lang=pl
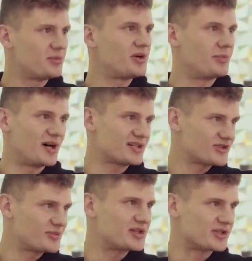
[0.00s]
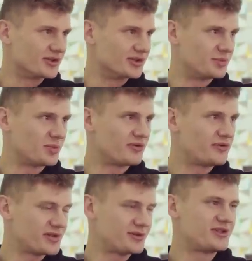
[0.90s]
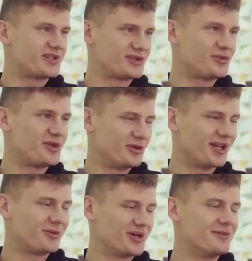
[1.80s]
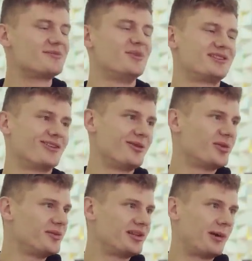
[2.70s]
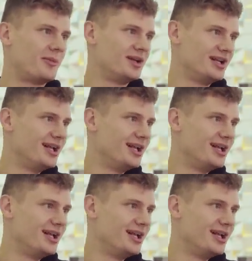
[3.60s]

byłem bardzo zmęczony. Po 20-30 okay. minutach byłem zmęczony, bo my tam